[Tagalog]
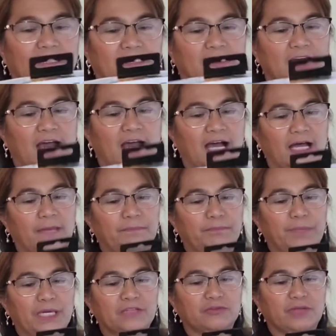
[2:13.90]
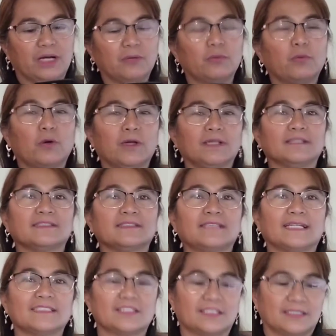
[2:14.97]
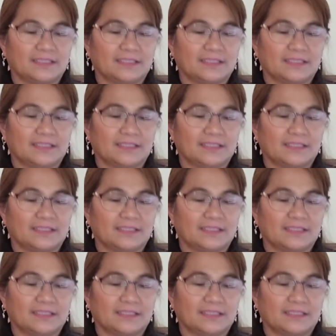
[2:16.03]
niya ay pictureworld.com